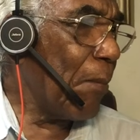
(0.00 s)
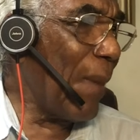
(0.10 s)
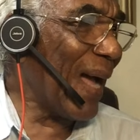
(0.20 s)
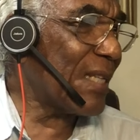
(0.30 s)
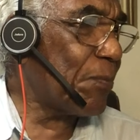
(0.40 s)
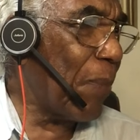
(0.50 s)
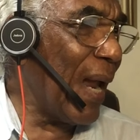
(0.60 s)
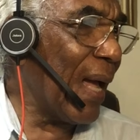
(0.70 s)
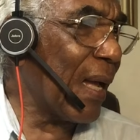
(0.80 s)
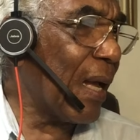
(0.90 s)
Max
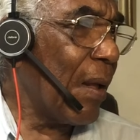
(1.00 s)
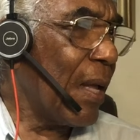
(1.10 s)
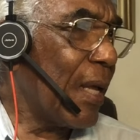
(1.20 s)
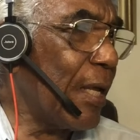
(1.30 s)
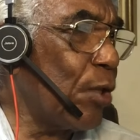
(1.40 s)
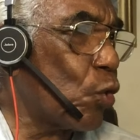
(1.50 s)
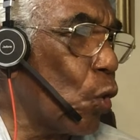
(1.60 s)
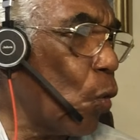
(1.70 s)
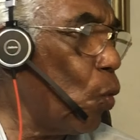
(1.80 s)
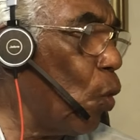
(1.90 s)
Planck
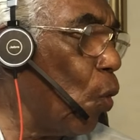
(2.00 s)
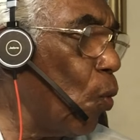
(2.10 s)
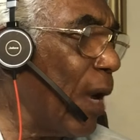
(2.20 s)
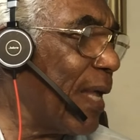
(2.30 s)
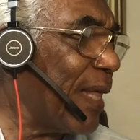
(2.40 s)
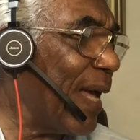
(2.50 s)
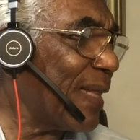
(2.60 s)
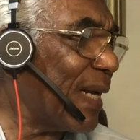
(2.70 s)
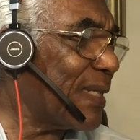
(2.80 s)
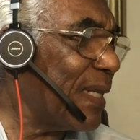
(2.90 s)
introdujo una idea
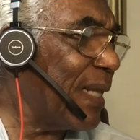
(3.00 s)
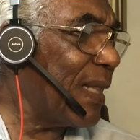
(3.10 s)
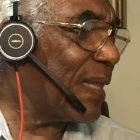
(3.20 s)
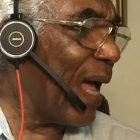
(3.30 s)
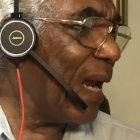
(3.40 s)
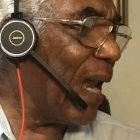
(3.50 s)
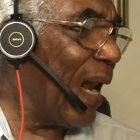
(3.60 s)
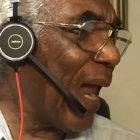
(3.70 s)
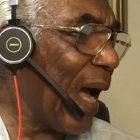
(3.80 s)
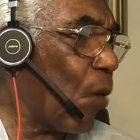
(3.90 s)
trascendental,
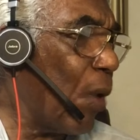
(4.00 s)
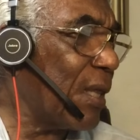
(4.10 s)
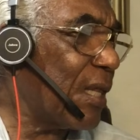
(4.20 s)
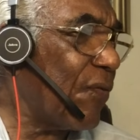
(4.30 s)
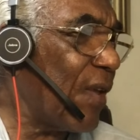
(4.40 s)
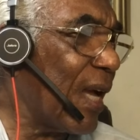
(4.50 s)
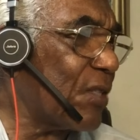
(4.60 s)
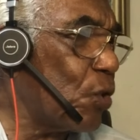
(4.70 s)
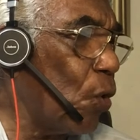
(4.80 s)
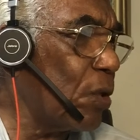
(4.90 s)
la
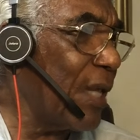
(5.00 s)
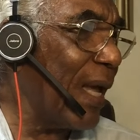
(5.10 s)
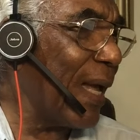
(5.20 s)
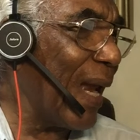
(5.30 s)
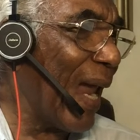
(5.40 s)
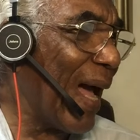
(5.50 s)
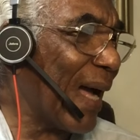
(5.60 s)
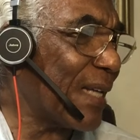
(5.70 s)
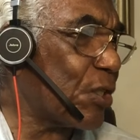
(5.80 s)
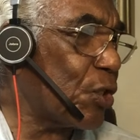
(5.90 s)
cuantificación de la
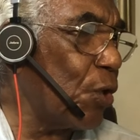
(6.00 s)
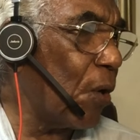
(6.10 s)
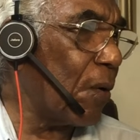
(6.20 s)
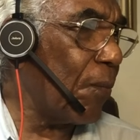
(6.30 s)
acción,